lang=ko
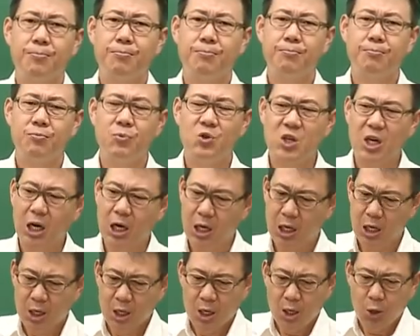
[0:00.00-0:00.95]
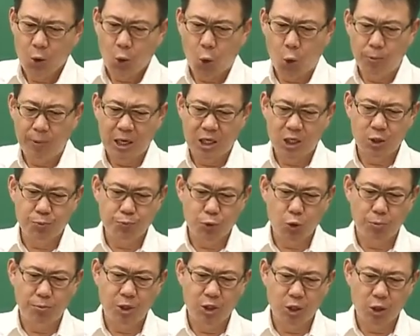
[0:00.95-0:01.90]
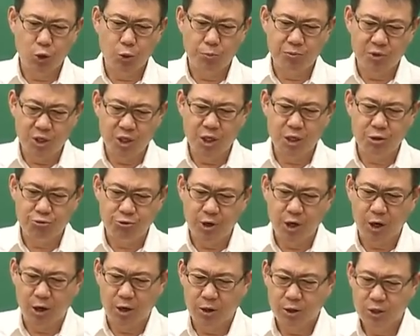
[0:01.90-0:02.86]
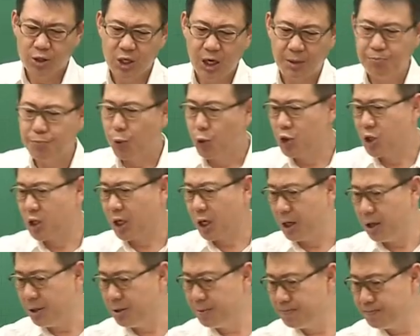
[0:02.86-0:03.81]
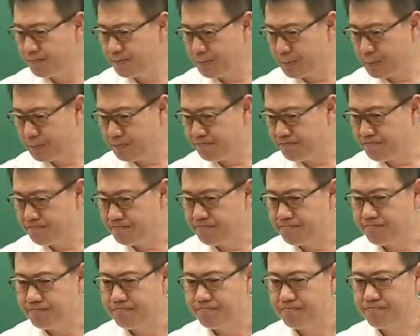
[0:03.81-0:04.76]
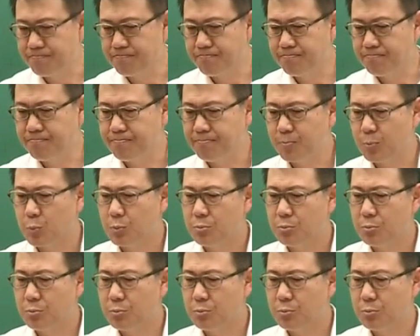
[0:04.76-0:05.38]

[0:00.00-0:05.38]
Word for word: 음, 제가 그 말씀 좀 먼저 좀 드리고요. 자, 한번 보실게요. 음,